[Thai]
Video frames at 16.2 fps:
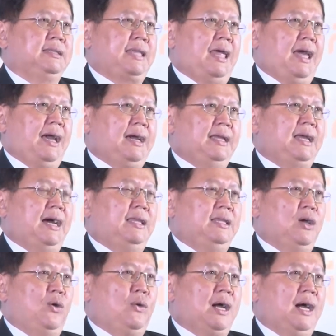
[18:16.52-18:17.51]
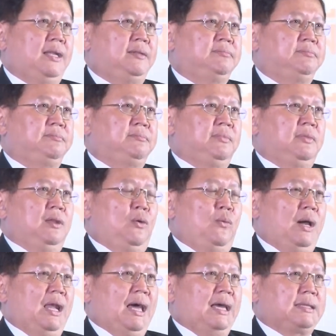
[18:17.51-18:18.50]
แต่ขณะเดียวกัน
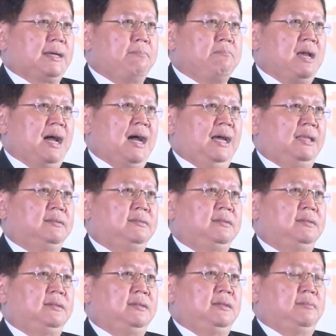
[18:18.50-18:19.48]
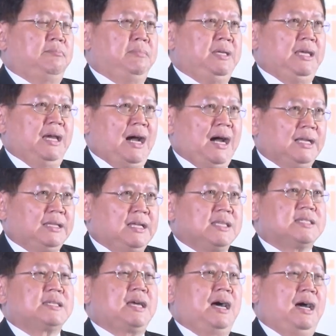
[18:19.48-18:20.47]
เวลาทำงานมีอาร์ตแอ
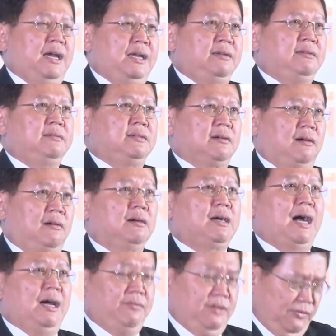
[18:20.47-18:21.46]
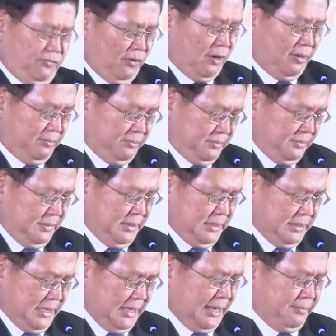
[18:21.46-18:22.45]
นด์ไซน์ของการรีฟอร์ม
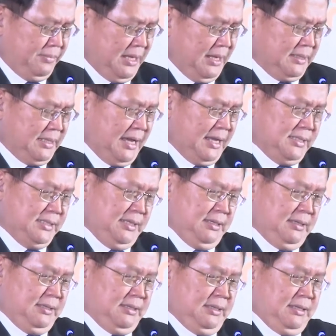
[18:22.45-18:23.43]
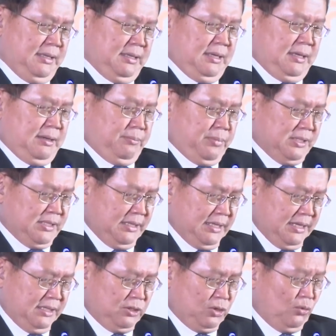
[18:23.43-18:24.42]
นะครับ อย่างแท้จริง เพราะฉะ
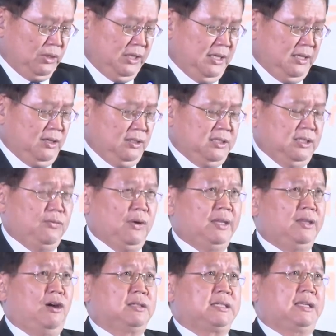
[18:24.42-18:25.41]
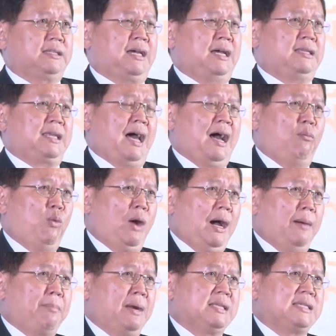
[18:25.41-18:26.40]
นั้นตรงนี้ก็คือว่านอกจากถามว่า
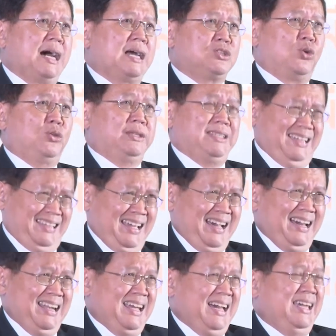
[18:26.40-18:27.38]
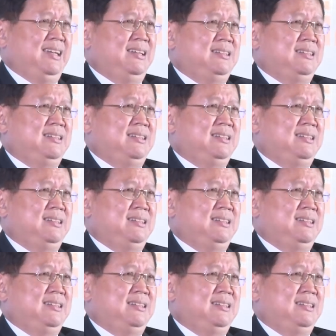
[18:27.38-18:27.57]
ประชาชนจะได้อะไร